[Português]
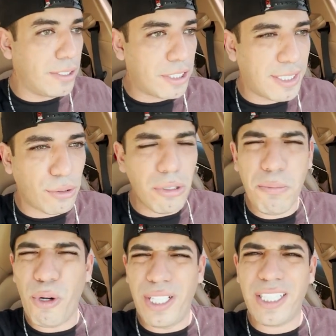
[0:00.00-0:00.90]
Eu acho que todo
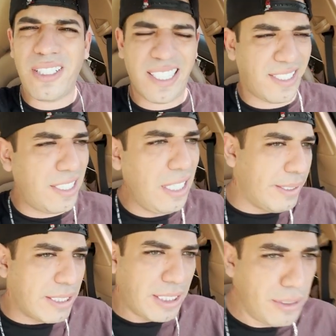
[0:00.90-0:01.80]
boleto é assim, eu
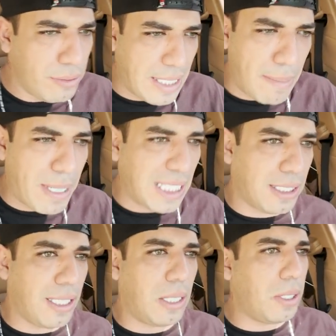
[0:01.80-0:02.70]
acho que não dá baixa na